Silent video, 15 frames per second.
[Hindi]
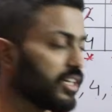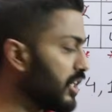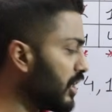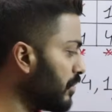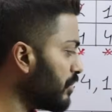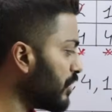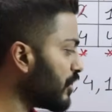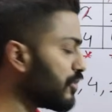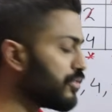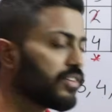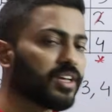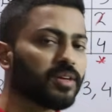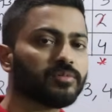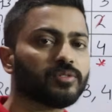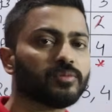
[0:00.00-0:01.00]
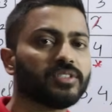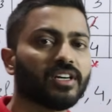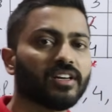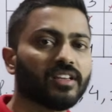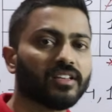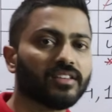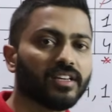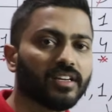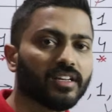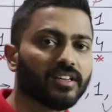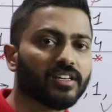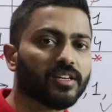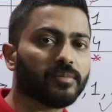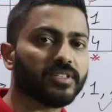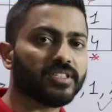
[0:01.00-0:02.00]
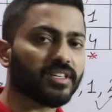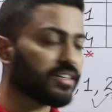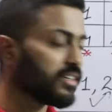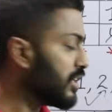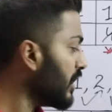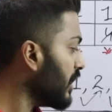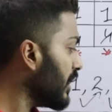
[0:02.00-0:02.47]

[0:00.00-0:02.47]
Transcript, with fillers: नंबर ऑफ फ्रेम्स ज़्यादा देने की बजाय